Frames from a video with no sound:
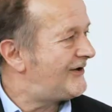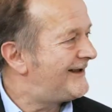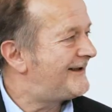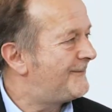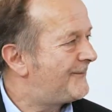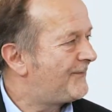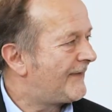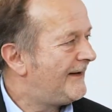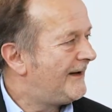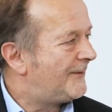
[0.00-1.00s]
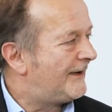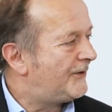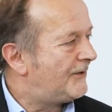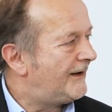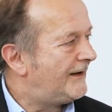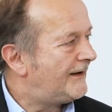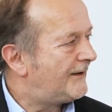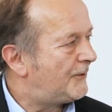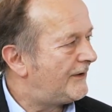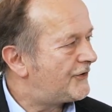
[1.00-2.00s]
sitzen mein Kollege
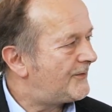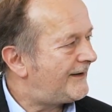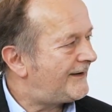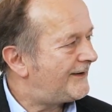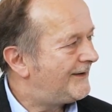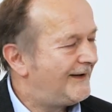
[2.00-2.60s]
Roland Schmidt,